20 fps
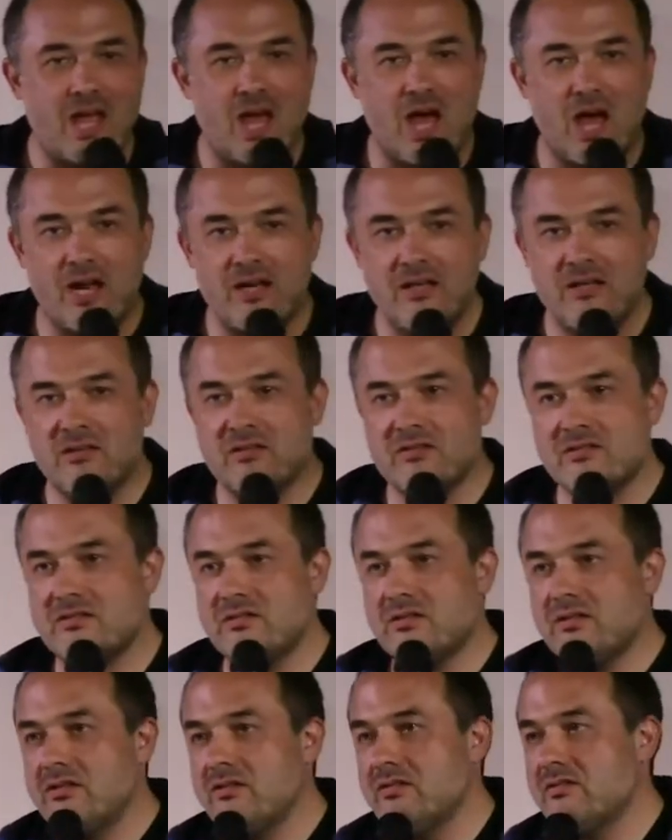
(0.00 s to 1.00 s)
anders
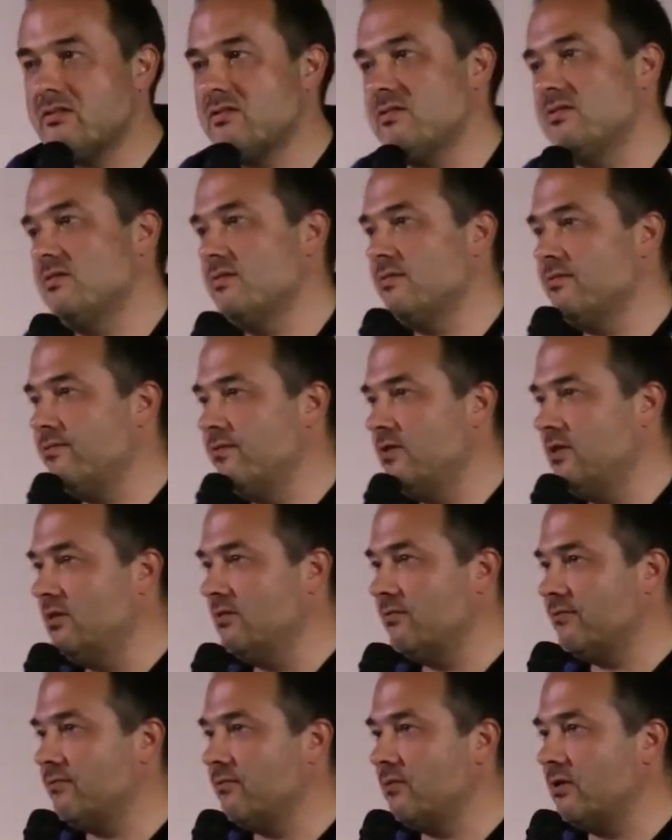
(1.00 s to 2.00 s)
als viele
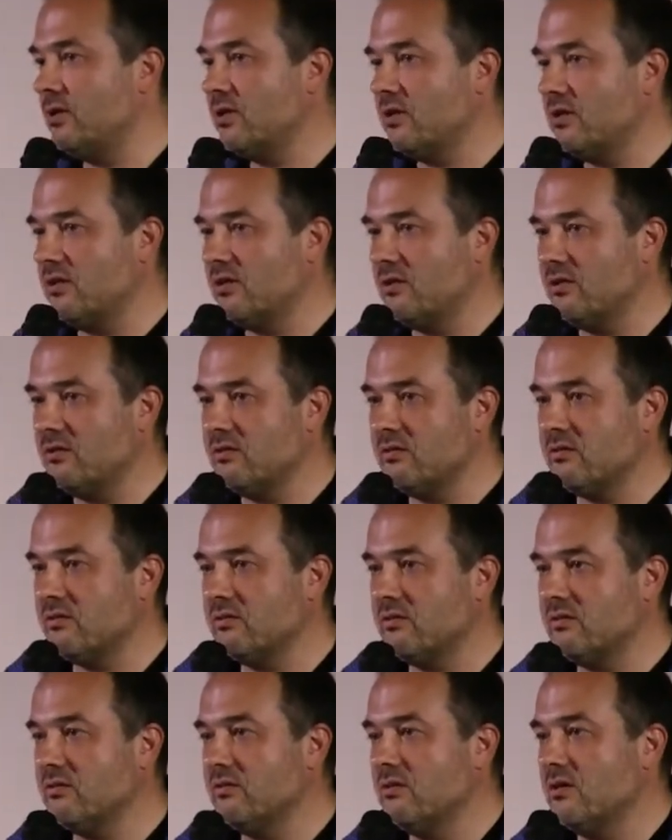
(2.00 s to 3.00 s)

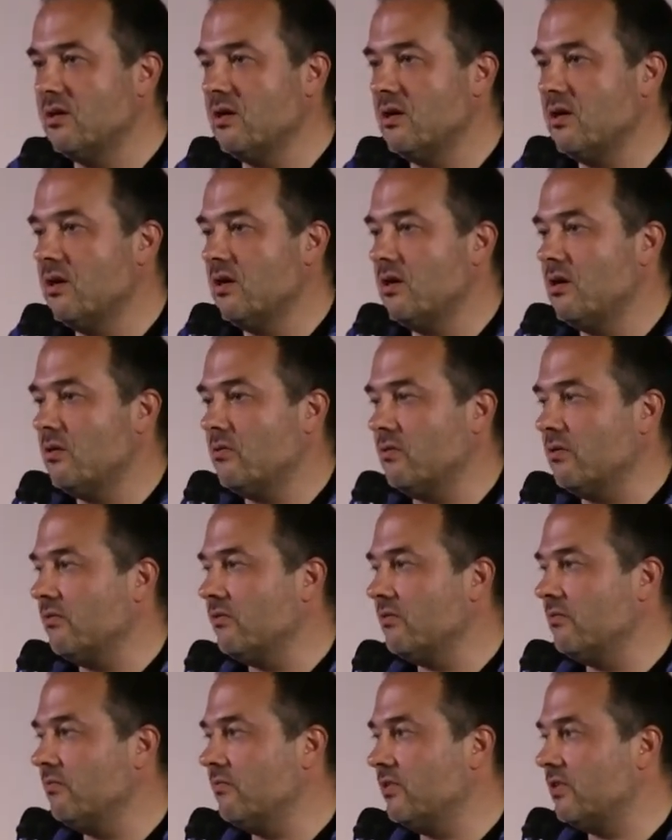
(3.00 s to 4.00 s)
vorhergehende
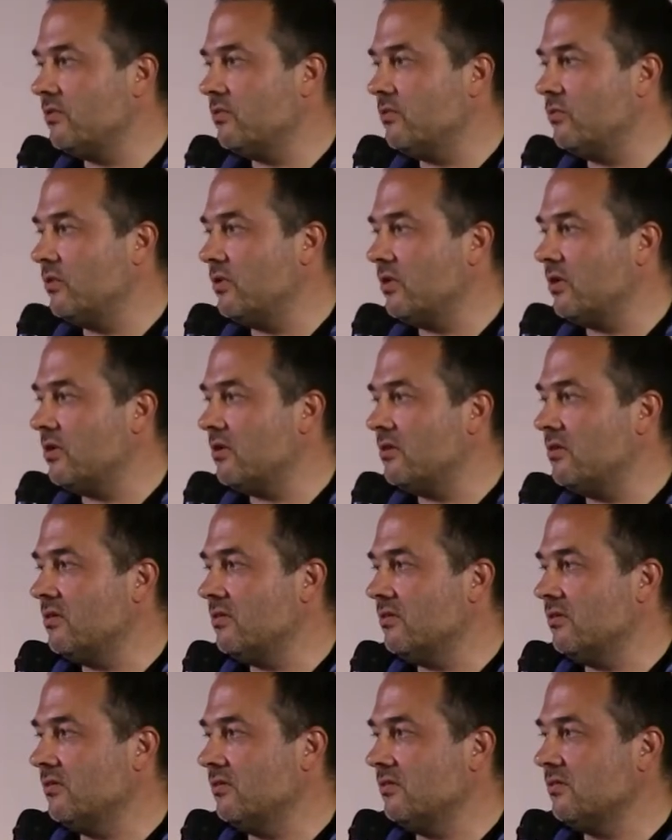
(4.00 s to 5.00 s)

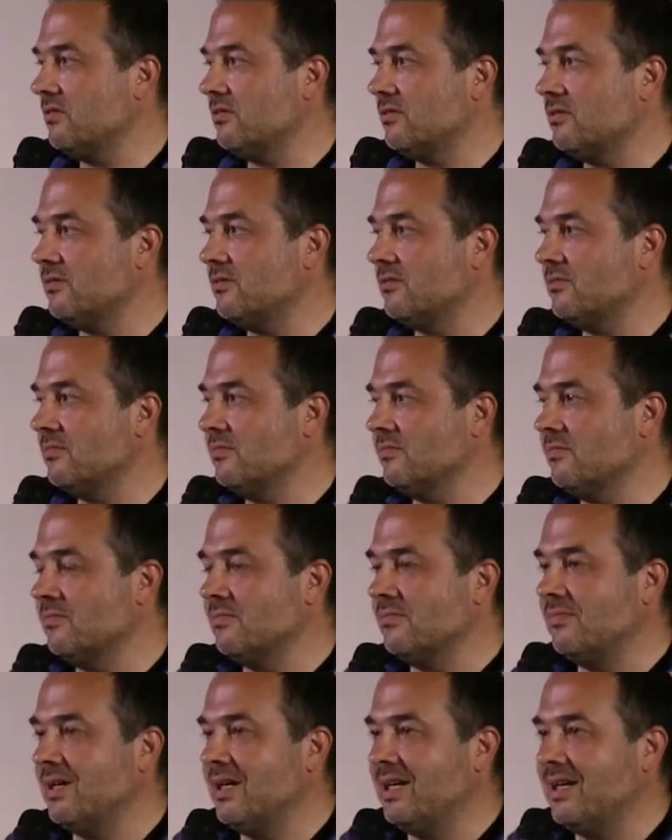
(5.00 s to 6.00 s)
Ransomware-Trojaner ähm,
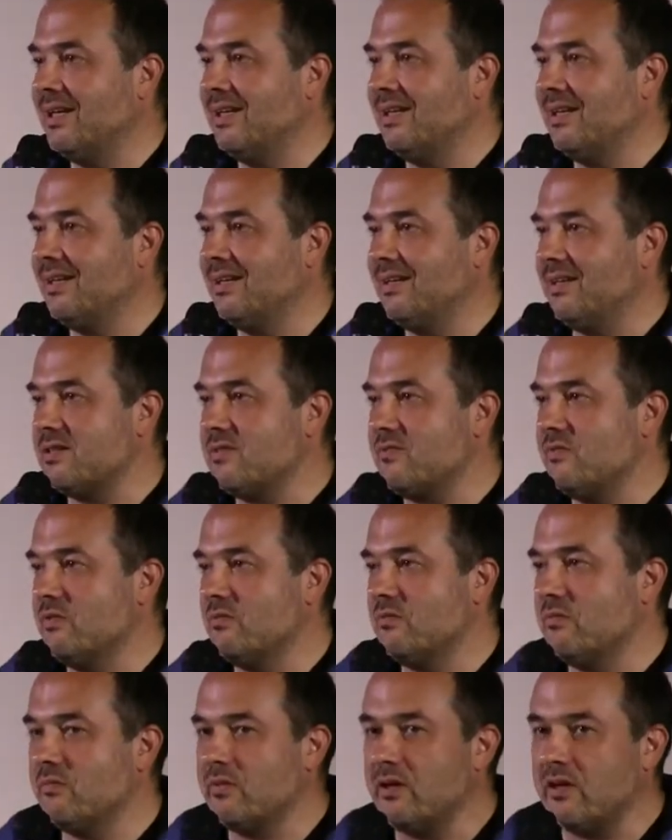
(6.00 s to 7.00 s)
deswegen
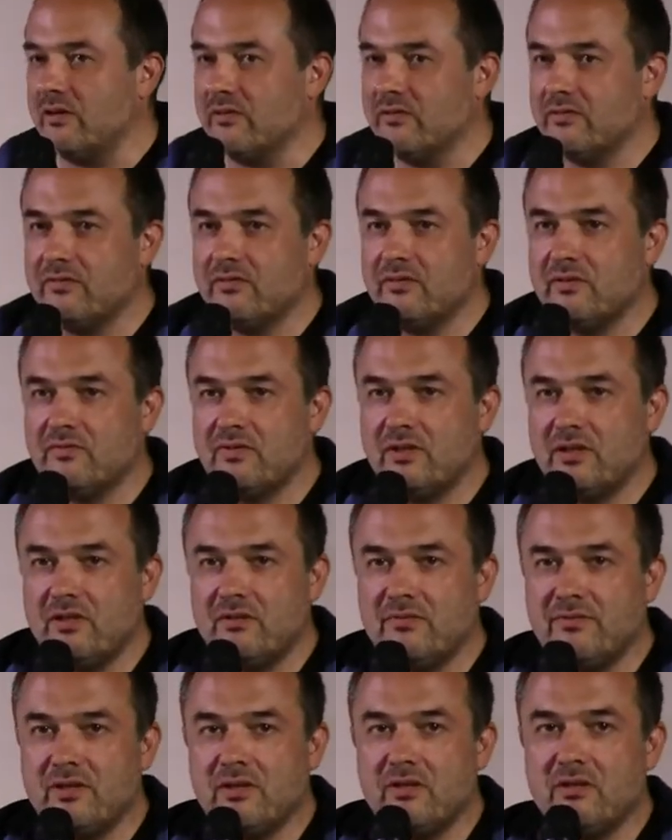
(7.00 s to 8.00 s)
bemerkenswert, weil er
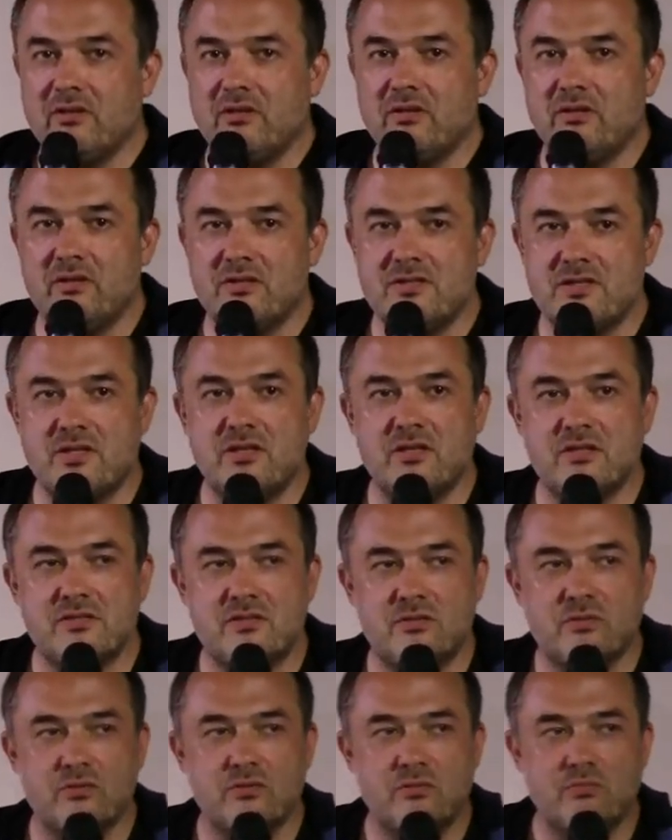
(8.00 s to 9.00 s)
auf einer
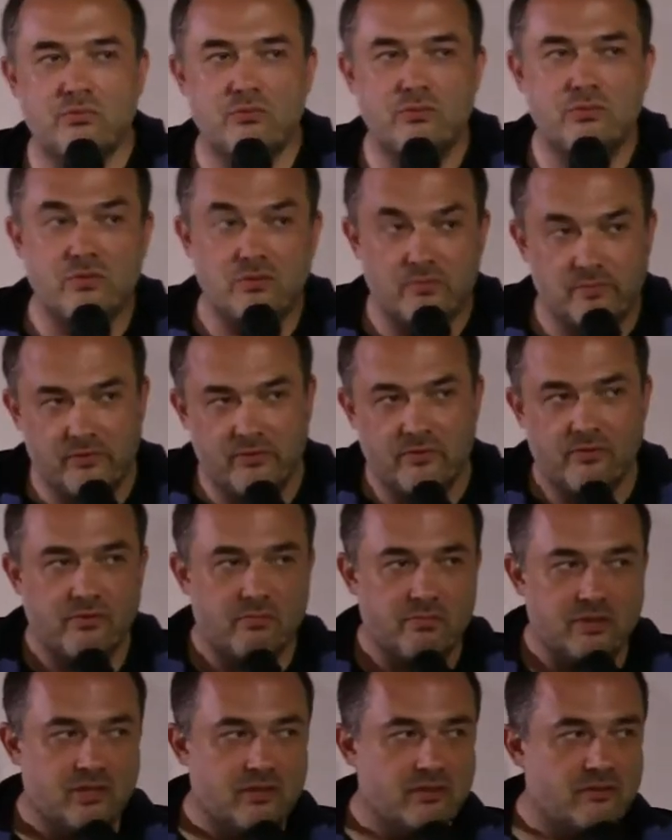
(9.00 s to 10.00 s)
Sicherheitslücke beruhte, beziehungsweise
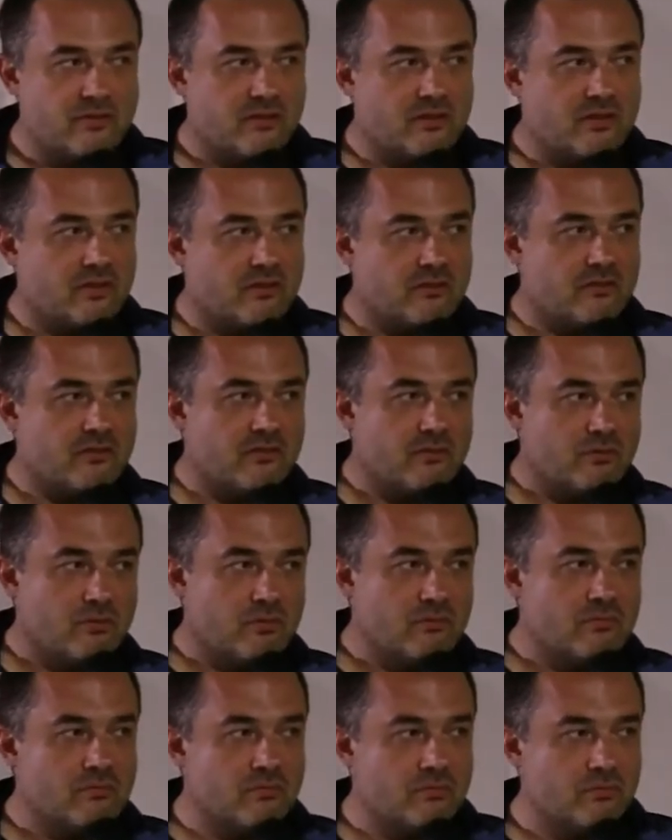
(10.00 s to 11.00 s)
mehreren
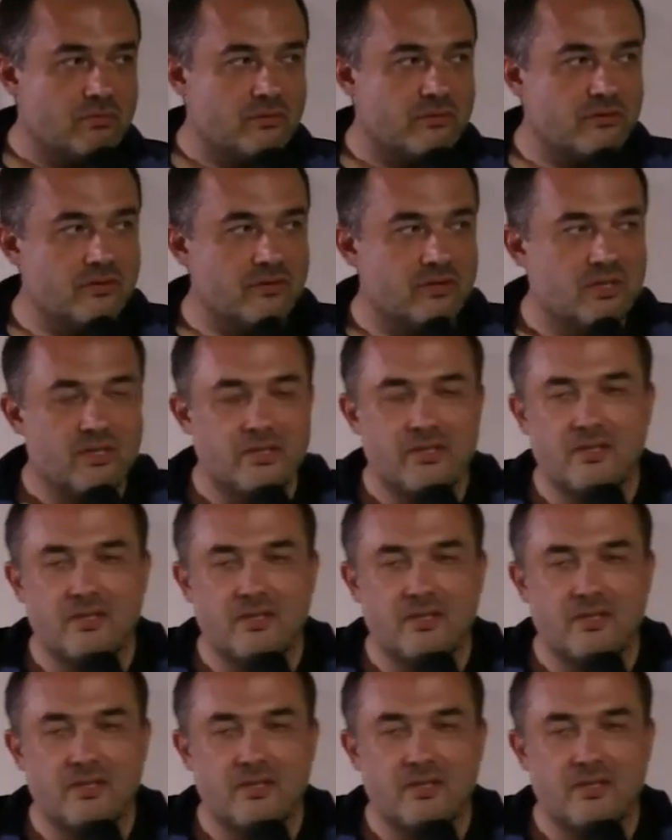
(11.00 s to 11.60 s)
Sicherheitslücken beruhte,